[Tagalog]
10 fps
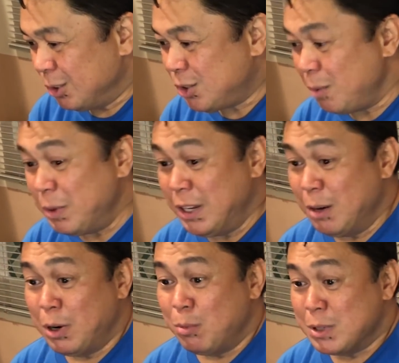So siyempre, hindi
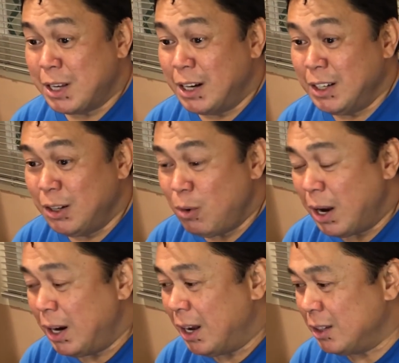naman ako basta
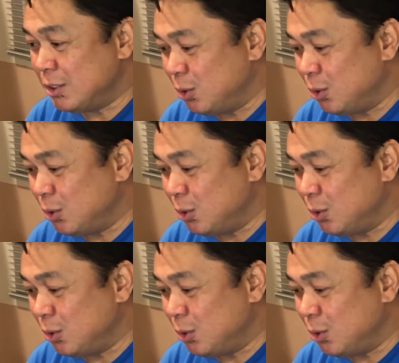naniniwala.